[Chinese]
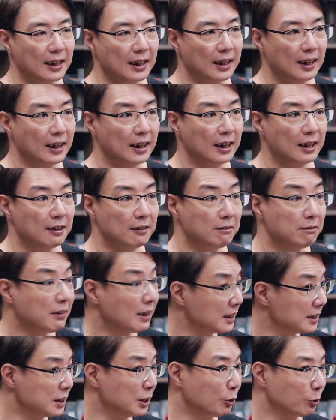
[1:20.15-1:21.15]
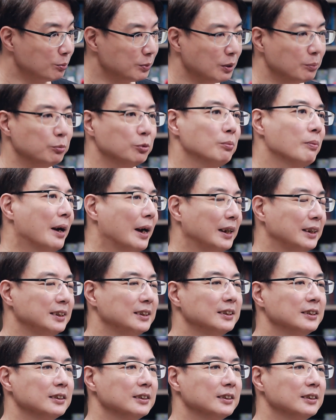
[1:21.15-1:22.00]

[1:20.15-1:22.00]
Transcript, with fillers: 啊发泄我们的不满，